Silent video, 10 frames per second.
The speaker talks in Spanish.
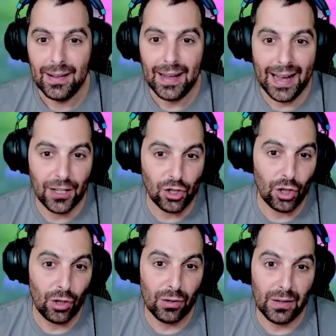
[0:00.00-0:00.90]
ha
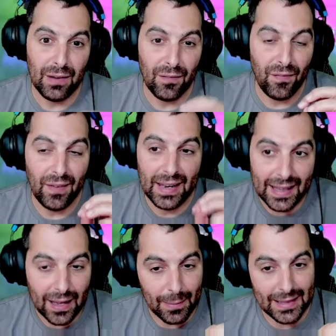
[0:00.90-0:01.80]
hecho
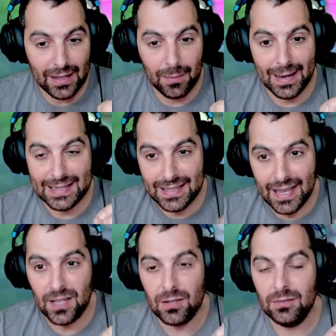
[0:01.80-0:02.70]
infinitamente más
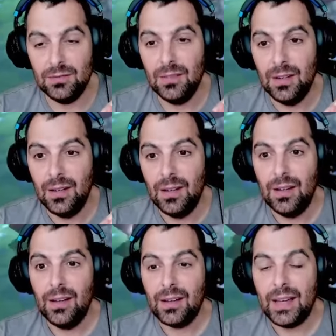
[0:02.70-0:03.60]
daño
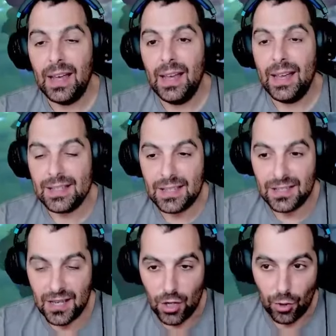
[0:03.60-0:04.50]
que ese
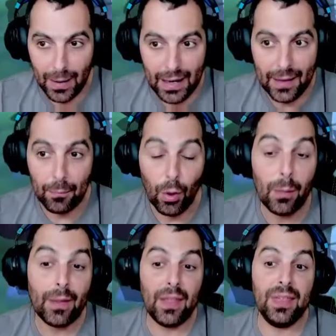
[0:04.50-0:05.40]
señor, ¿vale?
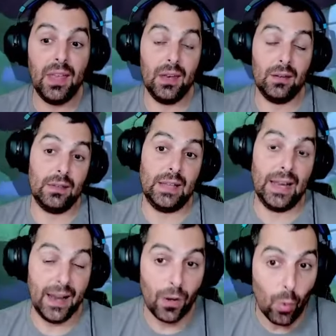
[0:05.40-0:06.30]
Vuelvo a decir,
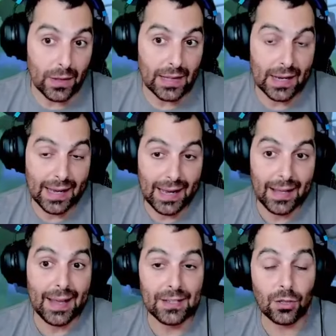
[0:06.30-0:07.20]
tener en cuenta
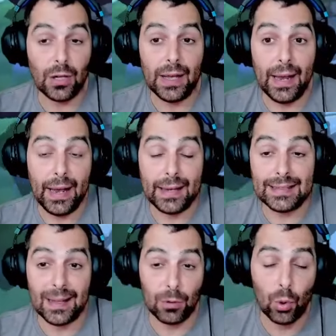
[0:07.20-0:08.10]
que eh,
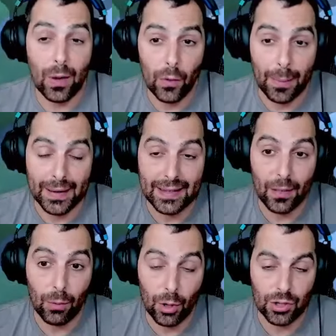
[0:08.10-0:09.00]
estamos jugando partida
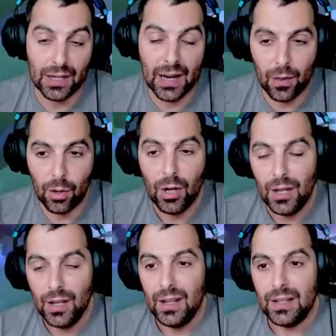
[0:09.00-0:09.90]
de duelo sagrado
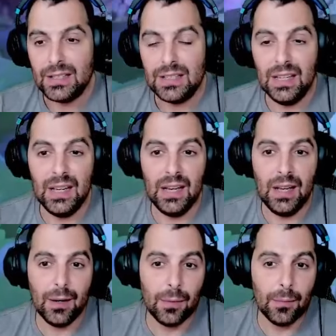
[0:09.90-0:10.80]

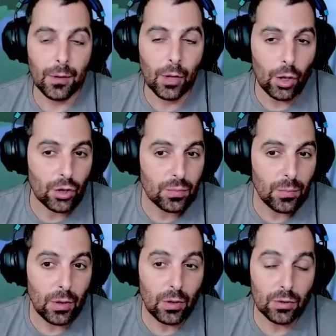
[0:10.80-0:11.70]
sin
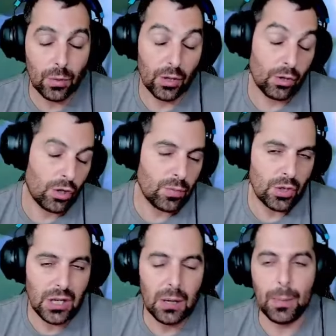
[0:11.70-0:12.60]
cosmos, bueno,
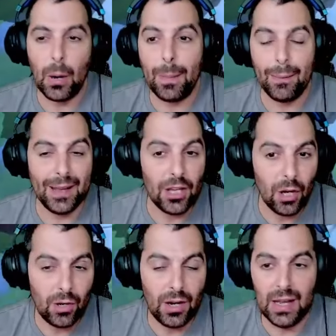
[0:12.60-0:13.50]
cosmos sí, pero
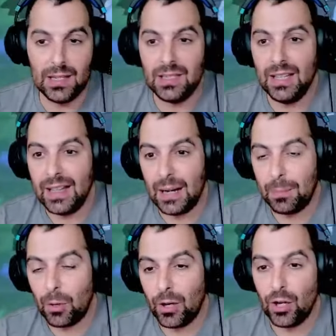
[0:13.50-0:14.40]
pabellones y tal,
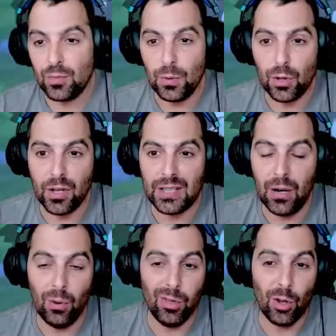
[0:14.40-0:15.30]
por lo que los puntos de
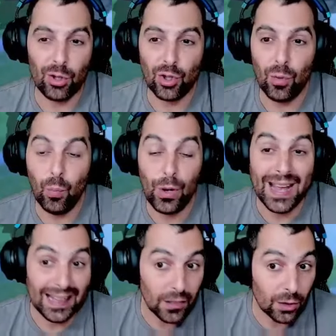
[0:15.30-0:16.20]
salud no son muy
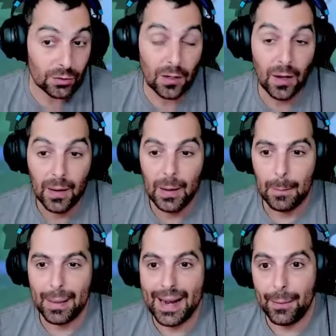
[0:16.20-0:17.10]
altos
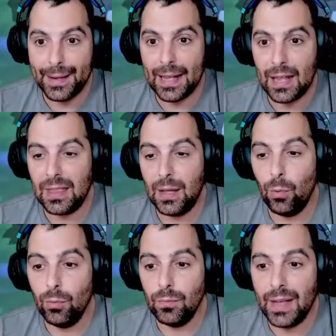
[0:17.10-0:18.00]
para ver que hace
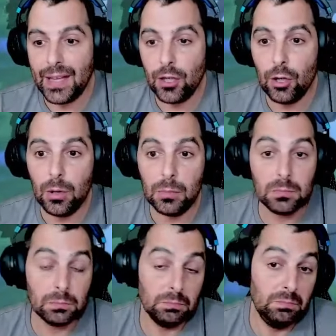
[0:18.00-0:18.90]
un daño,
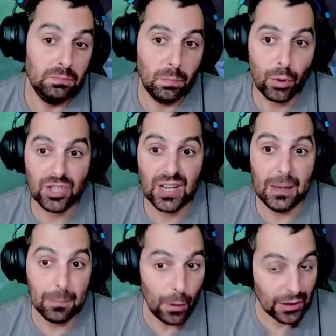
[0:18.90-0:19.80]
pues,
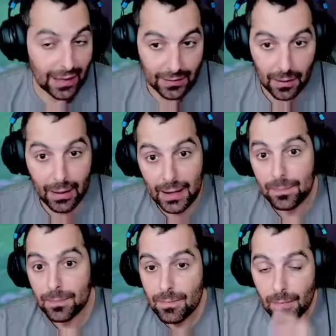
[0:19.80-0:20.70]
importante, ¿vale?
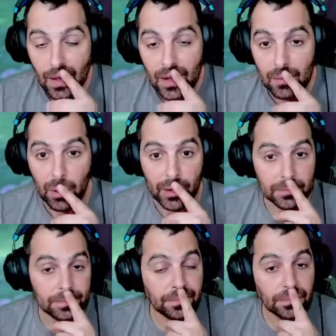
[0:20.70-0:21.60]
Bueno,
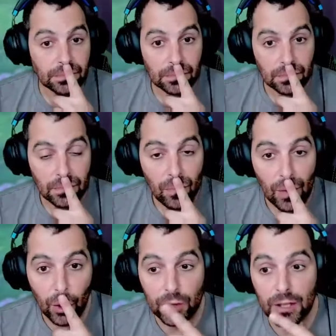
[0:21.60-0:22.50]

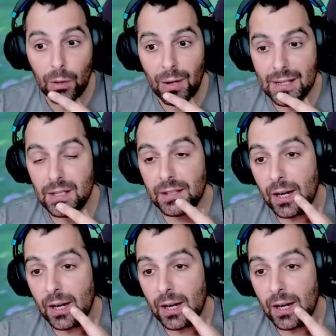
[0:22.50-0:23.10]
continúa la siguiente